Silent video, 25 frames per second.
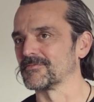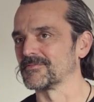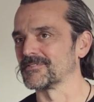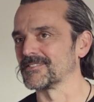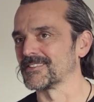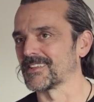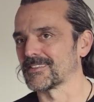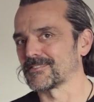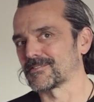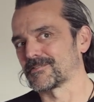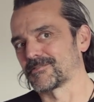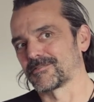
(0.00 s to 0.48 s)

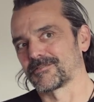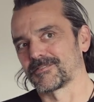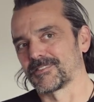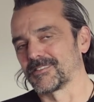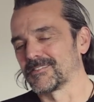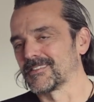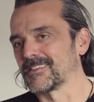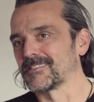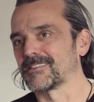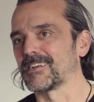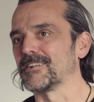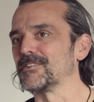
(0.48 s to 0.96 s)
Und das
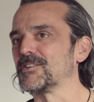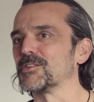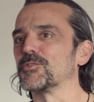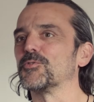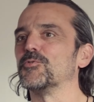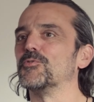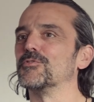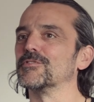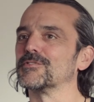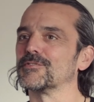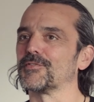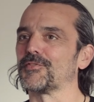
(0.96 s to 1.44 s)
ist jetzt halt die
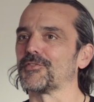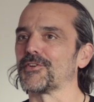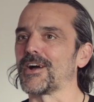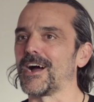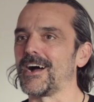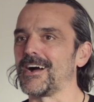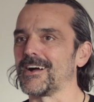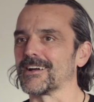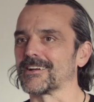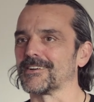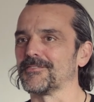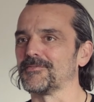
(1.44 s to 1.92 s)
große
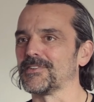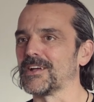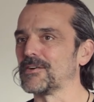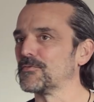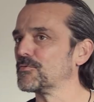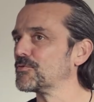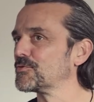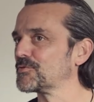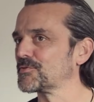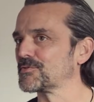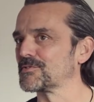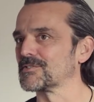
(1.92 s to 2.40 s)
Frage,
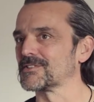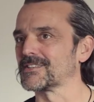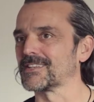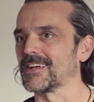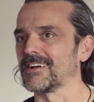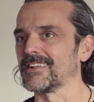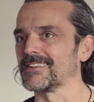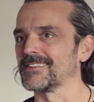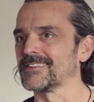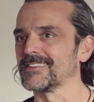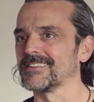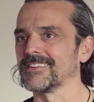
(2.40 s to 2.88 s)
wer wusste
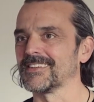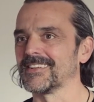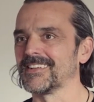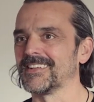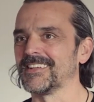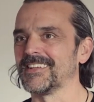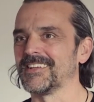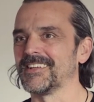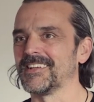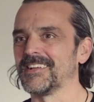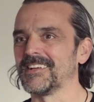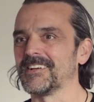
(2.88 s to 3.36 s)
dann,
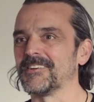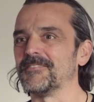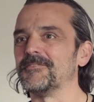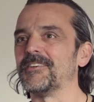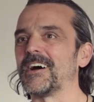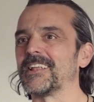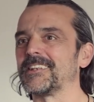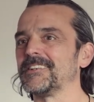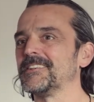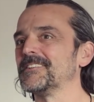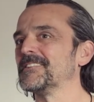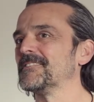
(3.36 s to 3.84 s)

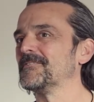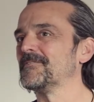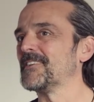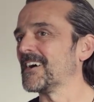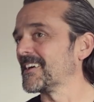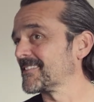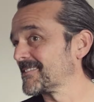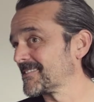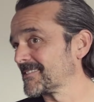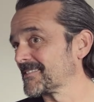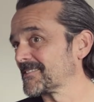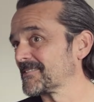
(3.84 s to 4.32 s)
wann
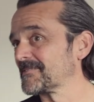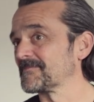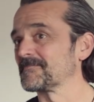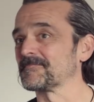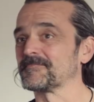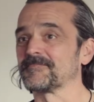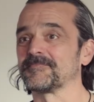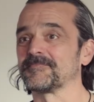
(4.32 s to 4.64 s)
was